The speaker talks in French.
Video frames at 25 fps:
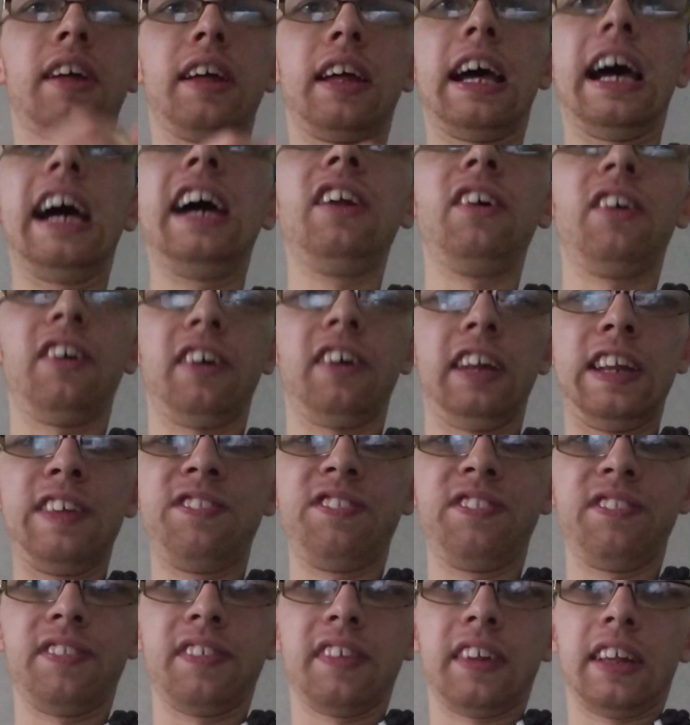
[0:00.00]
Alors les
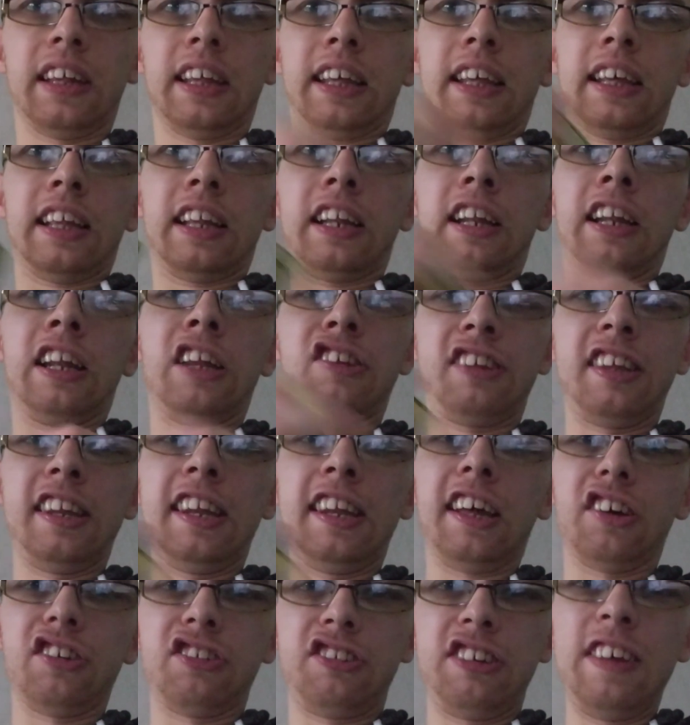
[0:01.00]
les
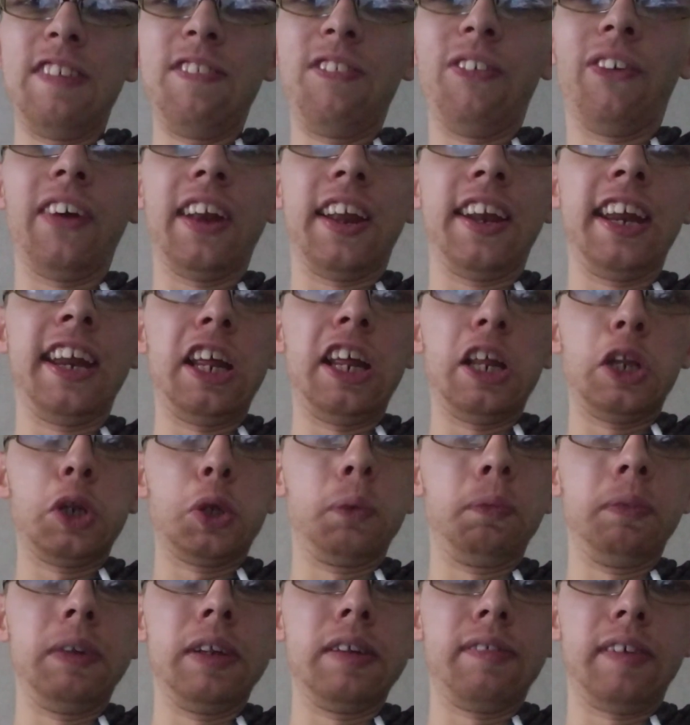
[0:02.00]
énergies pour l'année
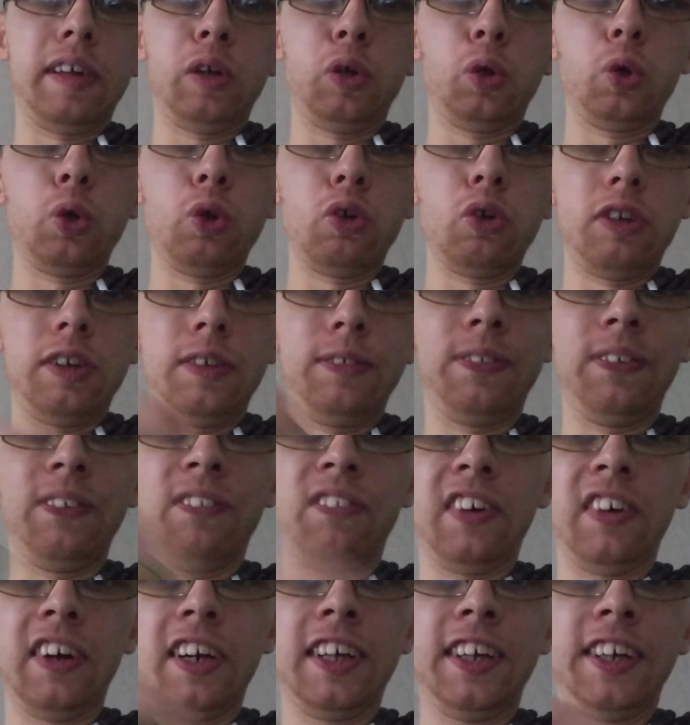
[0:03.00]
2022, s'il vous
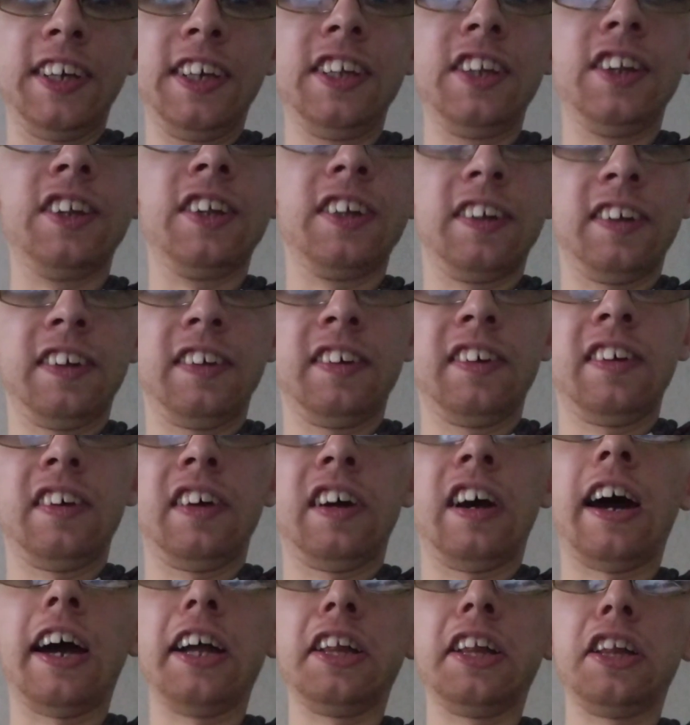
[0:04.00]
plaît, les guides.
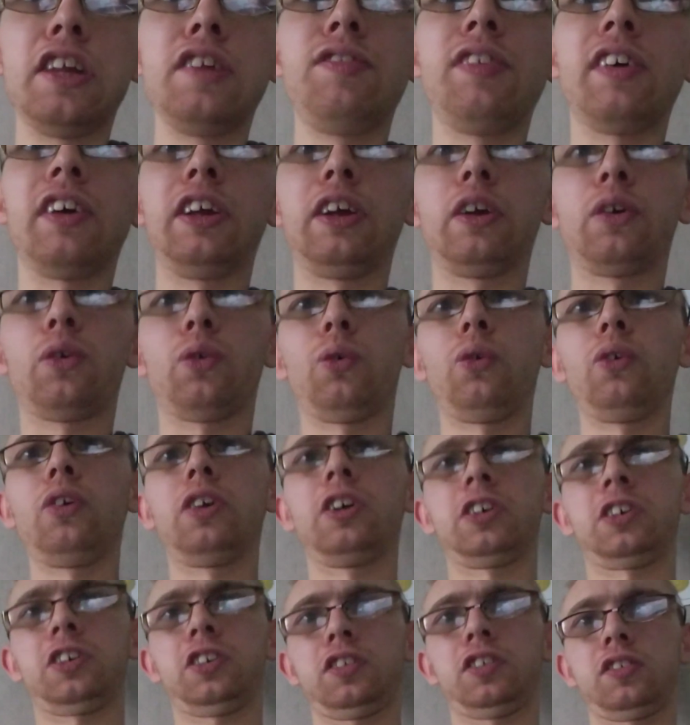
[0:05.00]
Arrêtez de faire les cons,
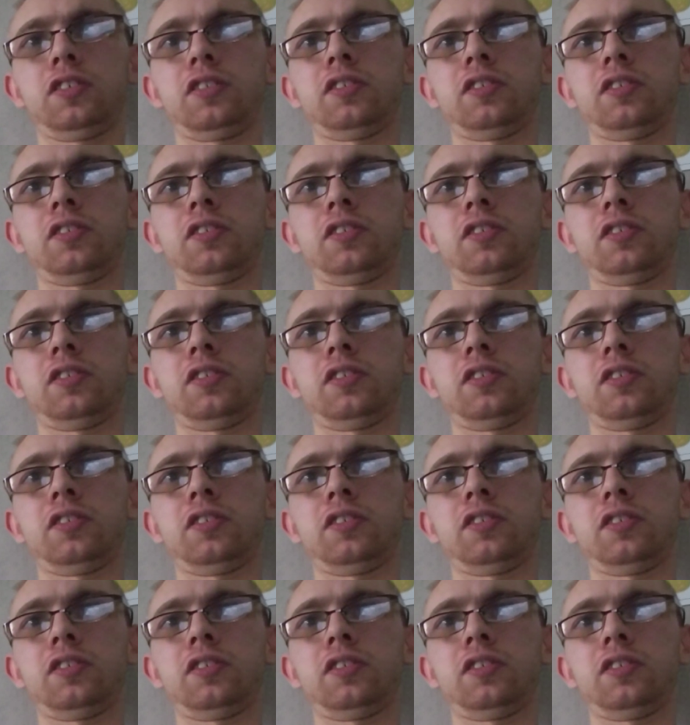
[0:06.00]
là.